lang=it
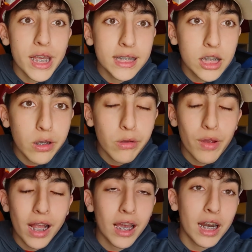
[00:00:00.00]

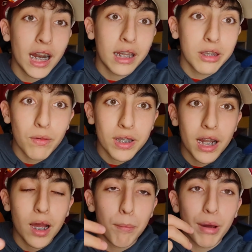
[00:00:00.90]
iscrivetevi al canale attivate
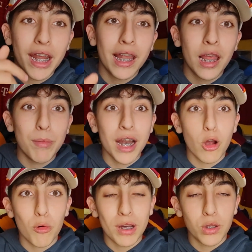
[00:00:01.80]
la campanella e mi
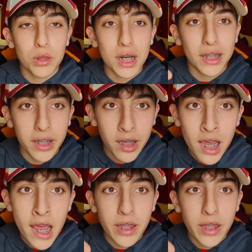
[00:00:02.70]
raccomando entrate